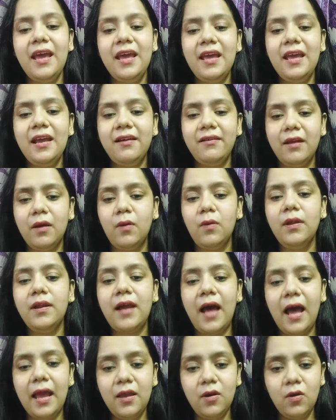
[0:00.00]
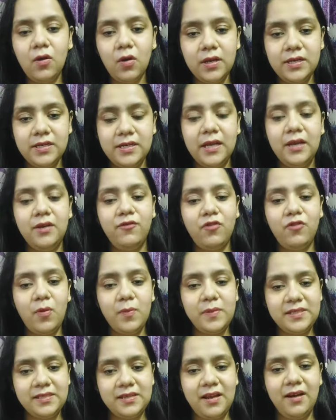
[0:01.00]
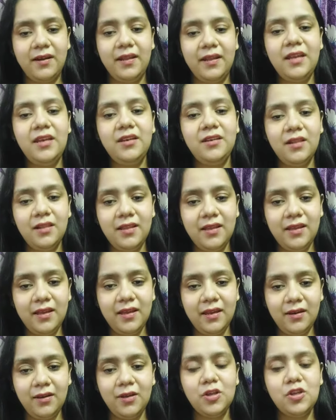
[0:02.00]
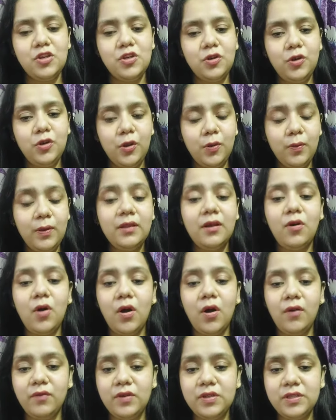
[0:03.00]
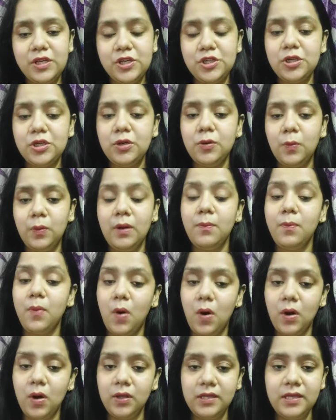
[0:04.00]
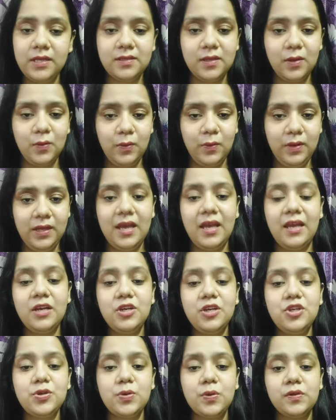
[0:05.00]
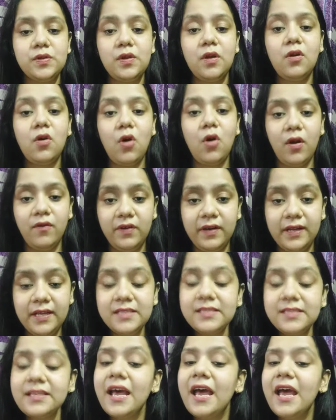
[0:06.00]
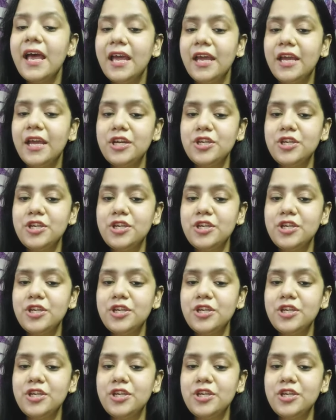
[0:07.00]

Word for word: एक रेगुलर आई कॉन्टैक्ट फ्रॉम स्टार्टिंग टिल दी एंड ड्यूरिंग द कॉन्वर्सेशन होना बहुत ही ज़रूरी है इट शोज़ योर कॉन्फिडेंस इट